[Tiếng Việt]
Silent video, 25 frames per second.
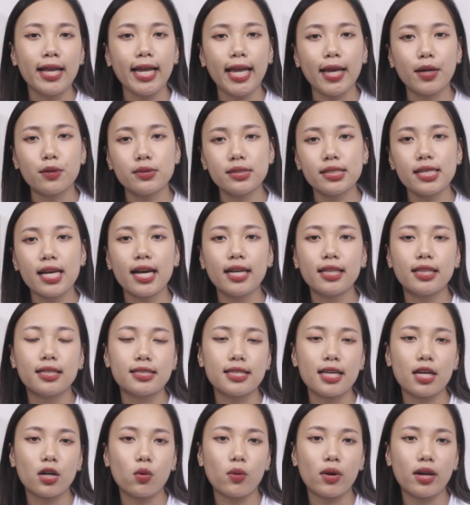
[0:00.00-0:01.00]
kéo dài
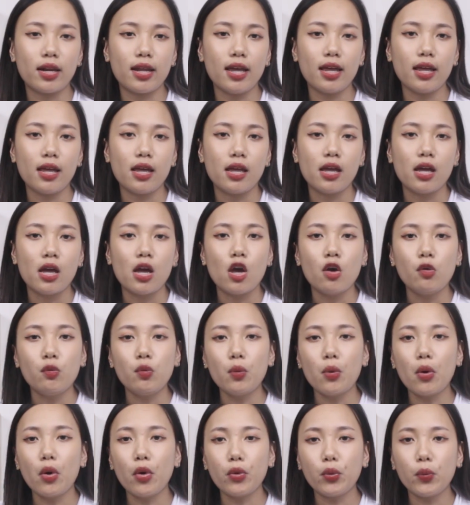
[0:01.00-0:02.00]
thời gian quan hệ,
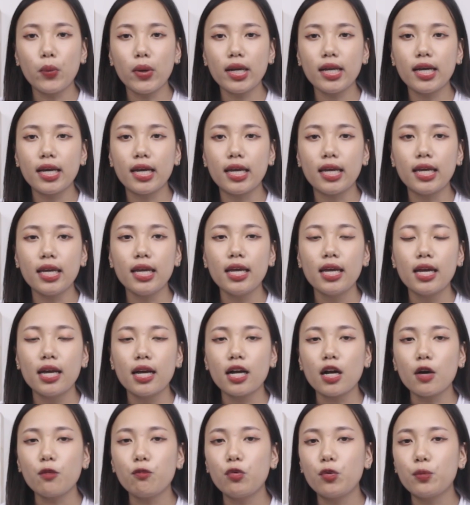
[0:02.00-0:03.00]
phục hồi nguyên khí,
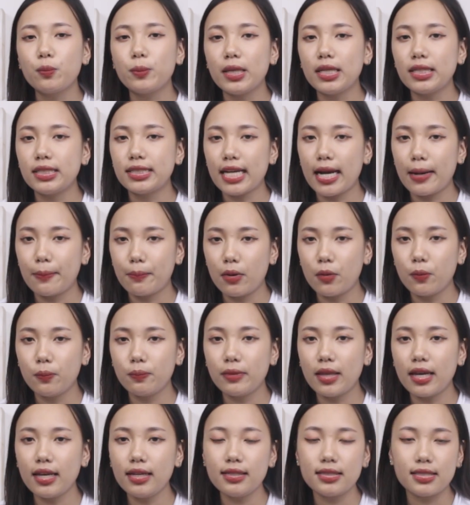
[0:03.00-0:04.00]
khắc phục tình trạng
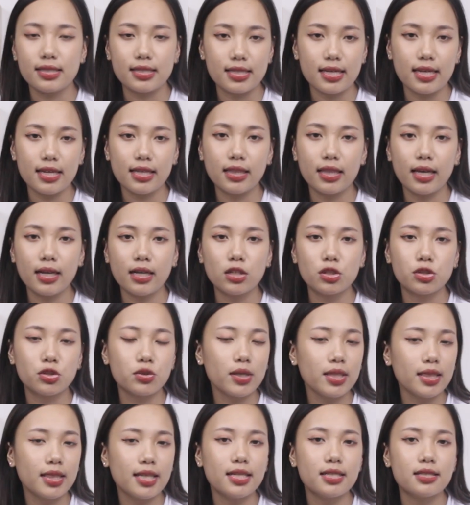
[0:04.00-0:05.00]
mộng tinh, di tinh,
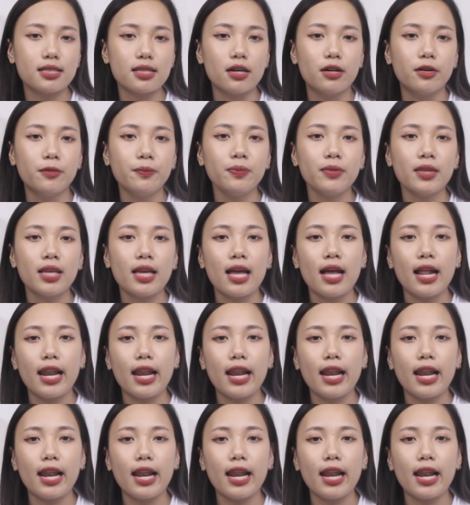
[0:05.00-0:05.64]
xuất tinh sớm,